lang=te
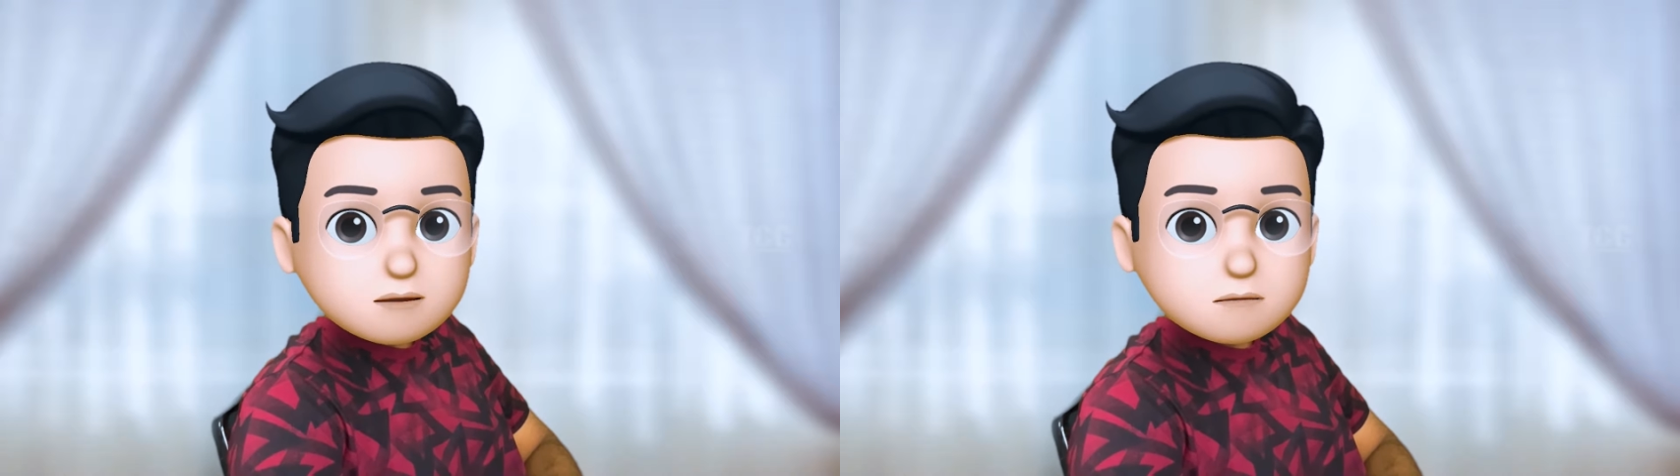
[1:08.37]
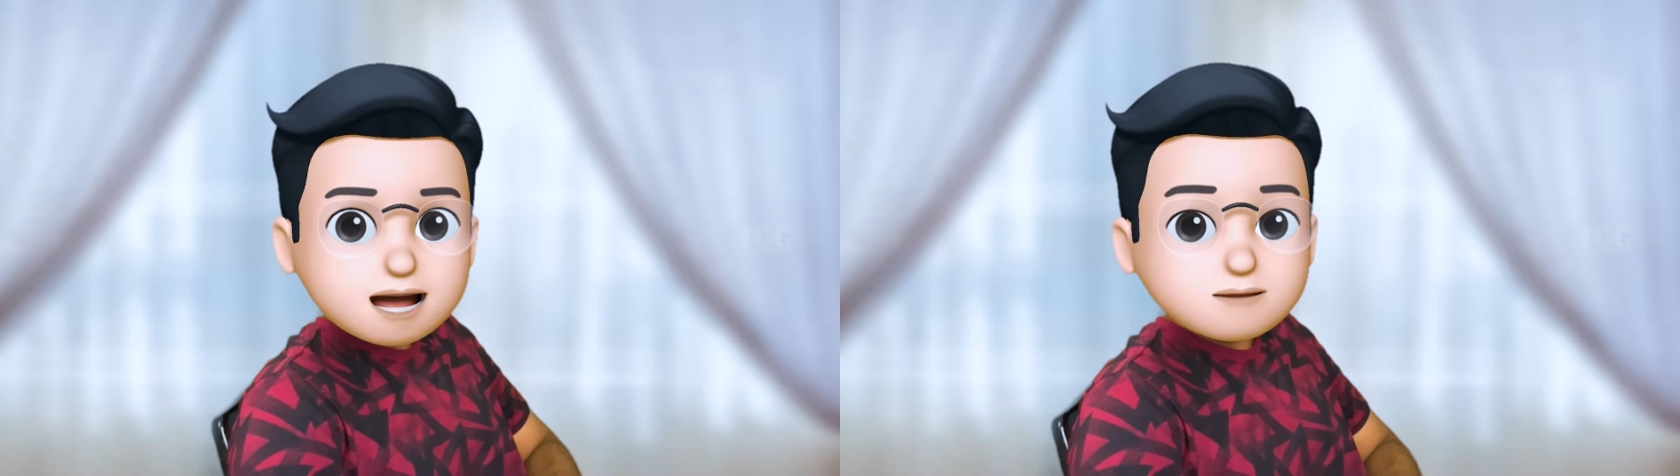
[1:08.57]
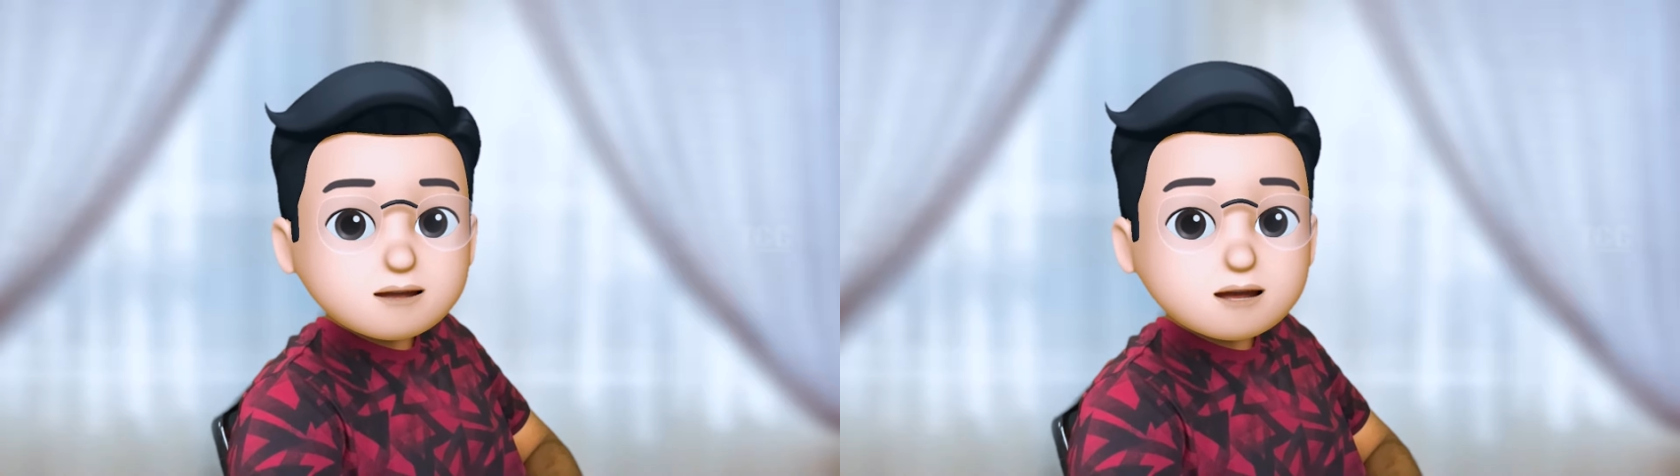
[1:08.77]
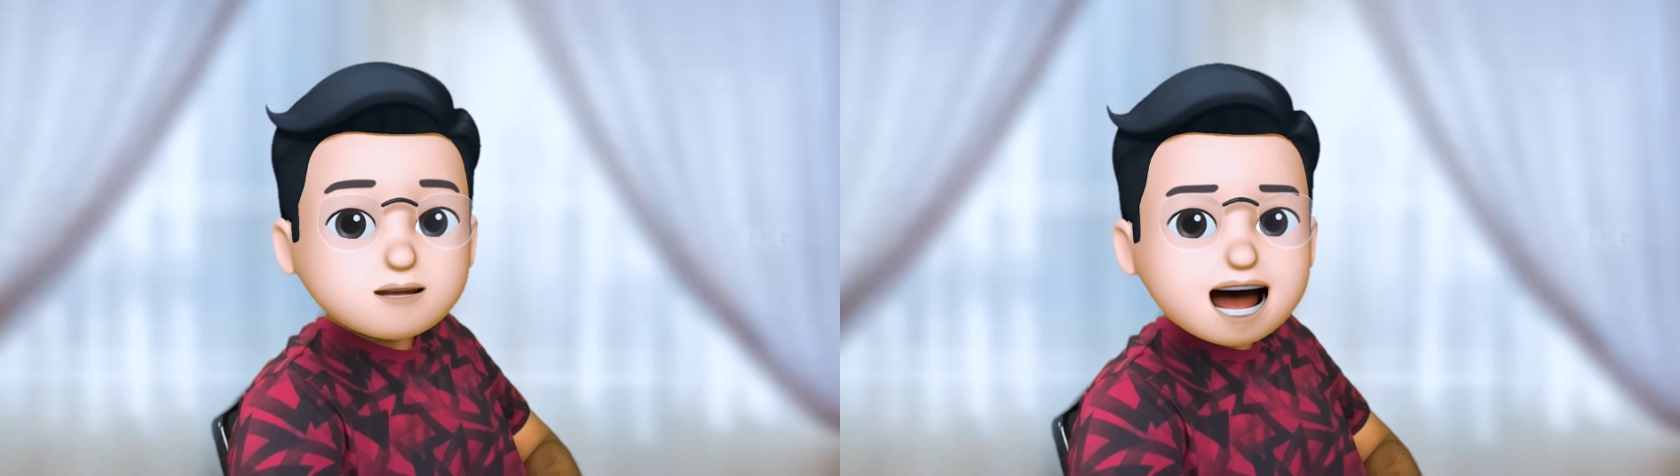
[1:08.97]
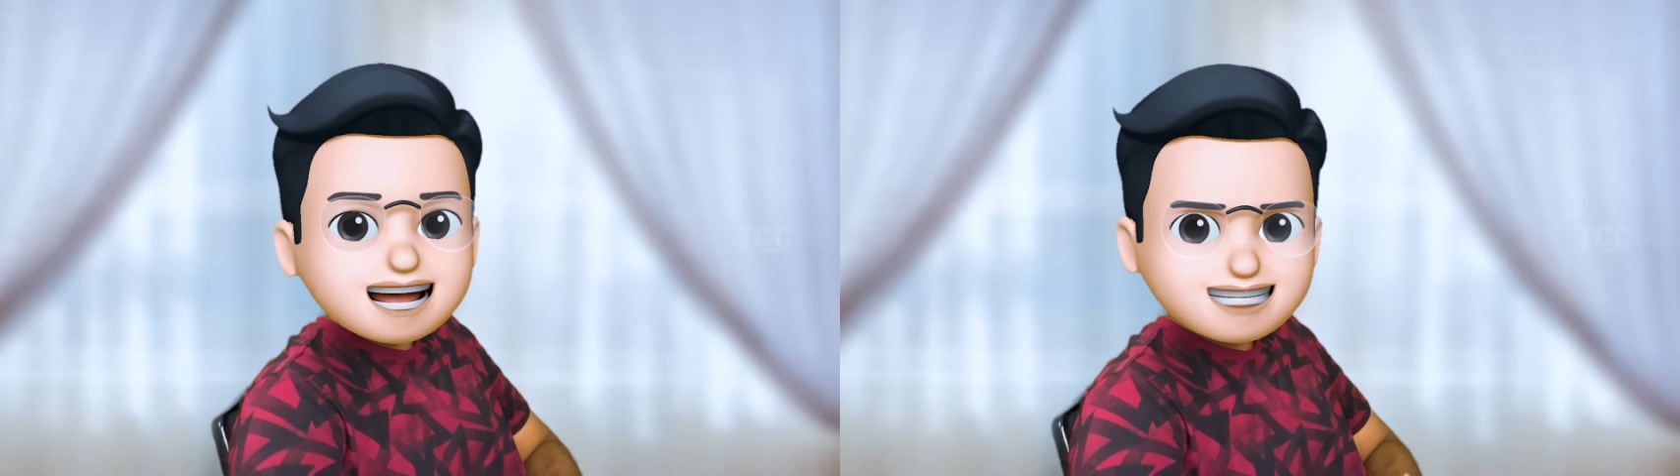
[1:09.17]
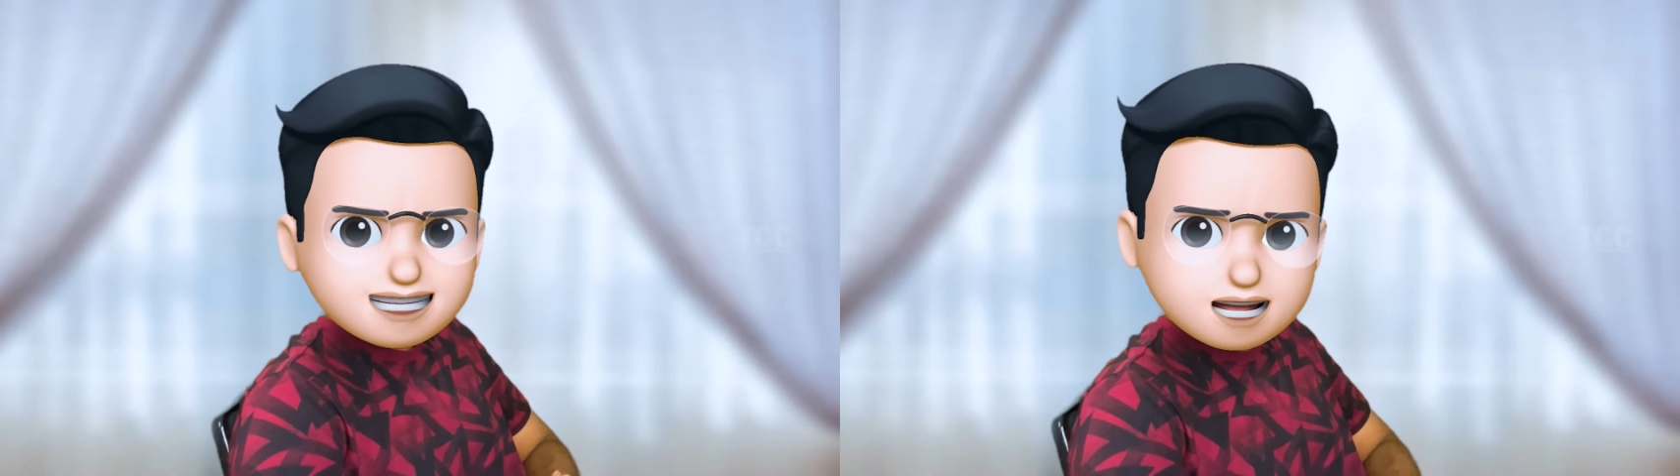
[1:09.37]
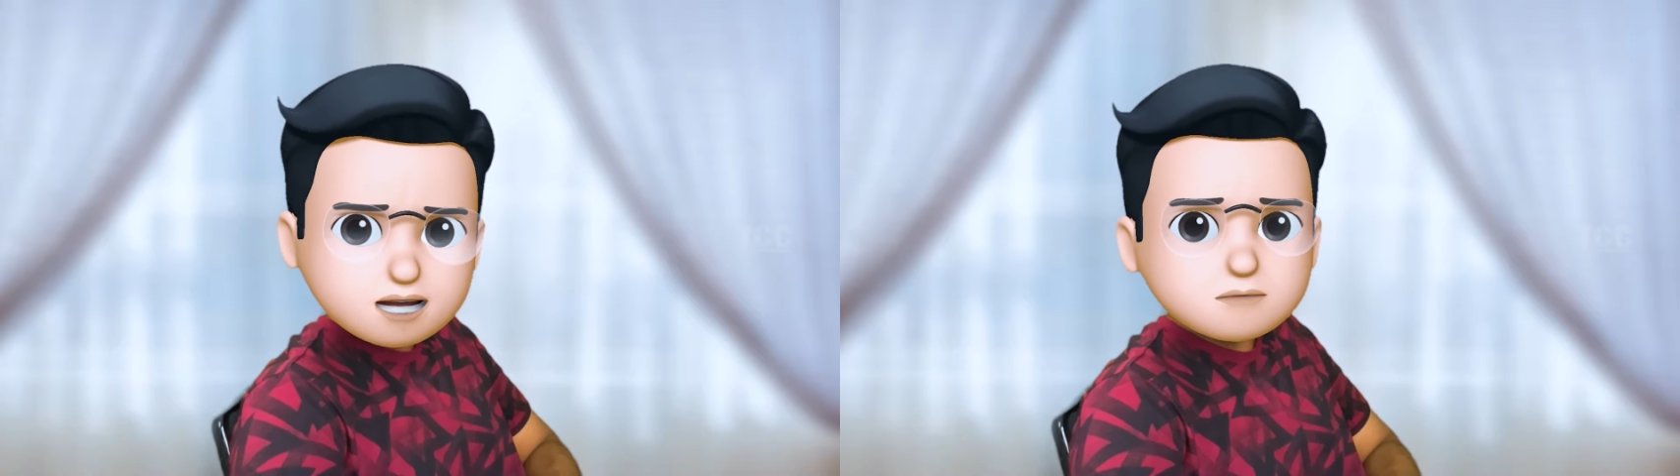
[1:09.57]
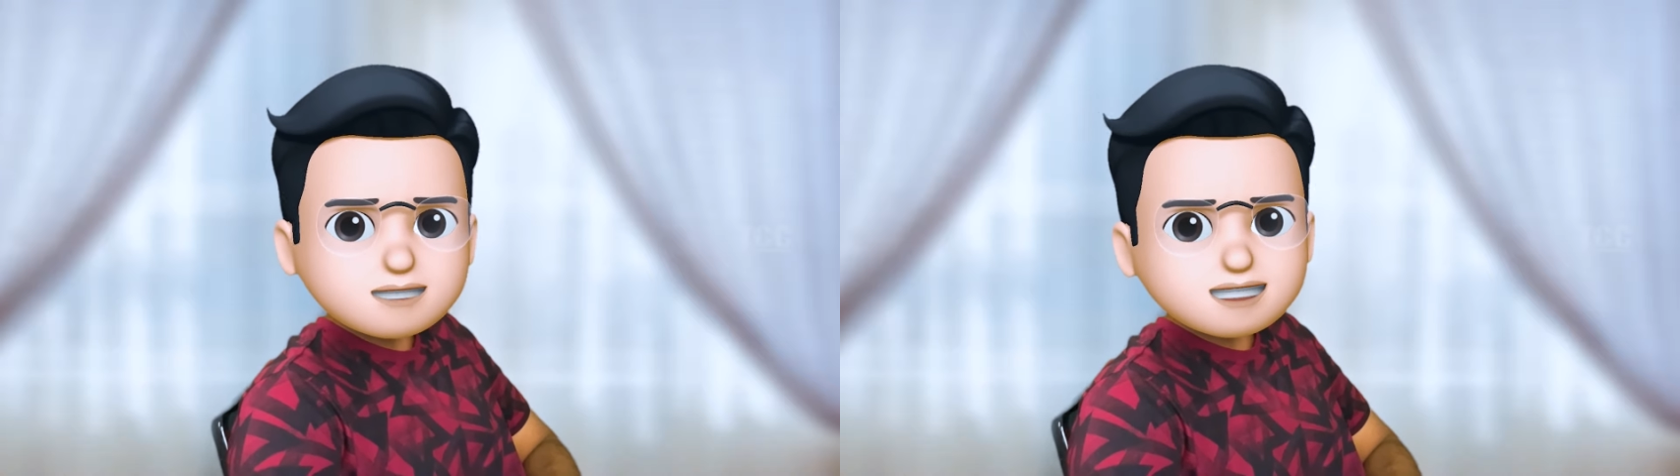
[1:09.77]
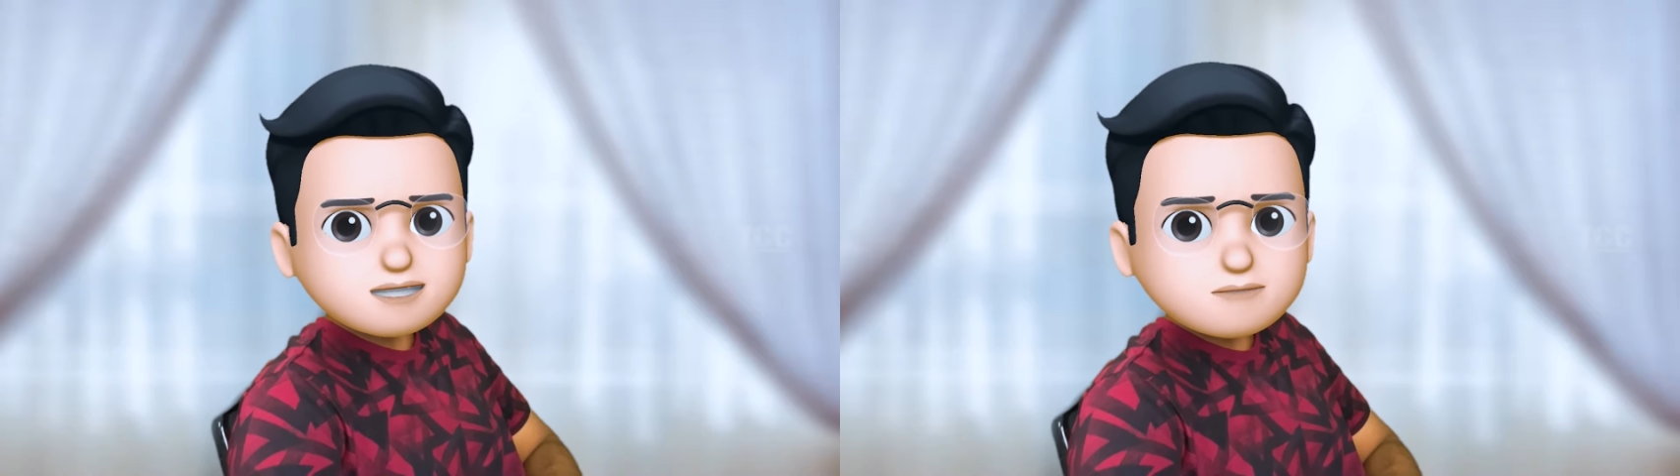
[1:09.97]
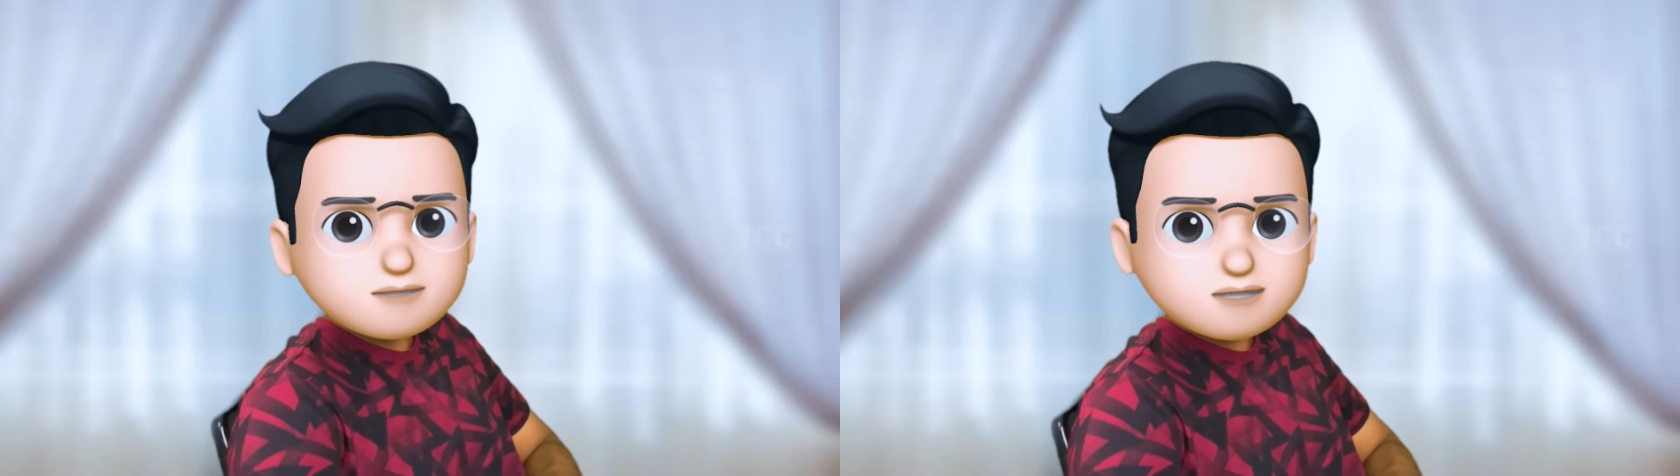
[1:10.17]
బైబిల్లో అయింది ఇది రెండో పుస్తకం